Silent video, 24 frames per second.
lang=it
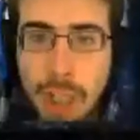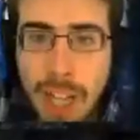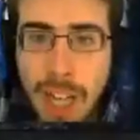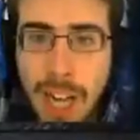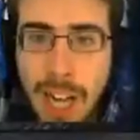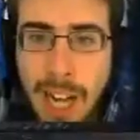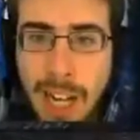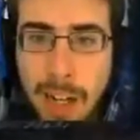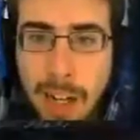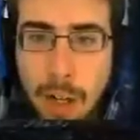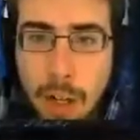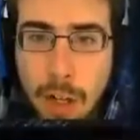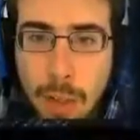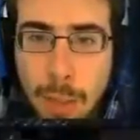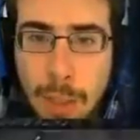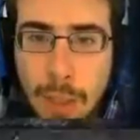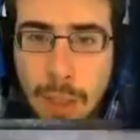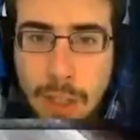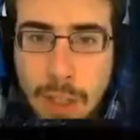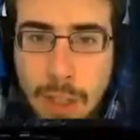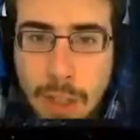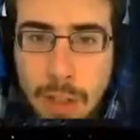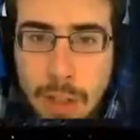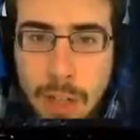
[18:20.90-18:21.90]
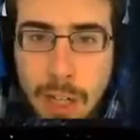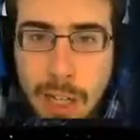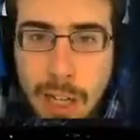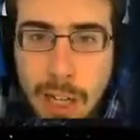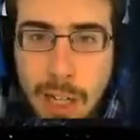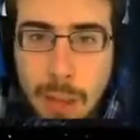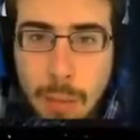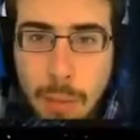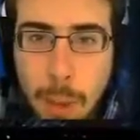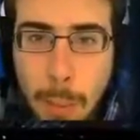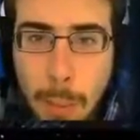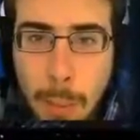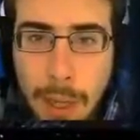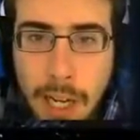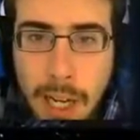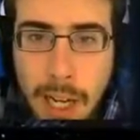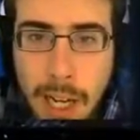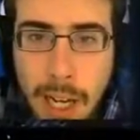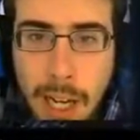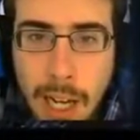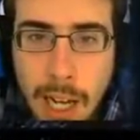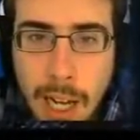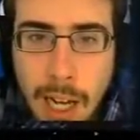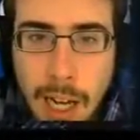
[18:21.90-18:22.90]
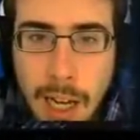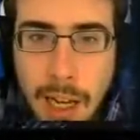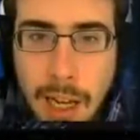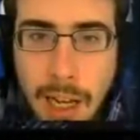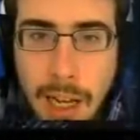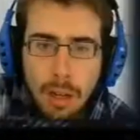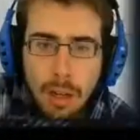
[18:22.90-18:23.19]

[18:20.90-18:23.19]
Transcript: Argon mi stanno attaccando, ma perché?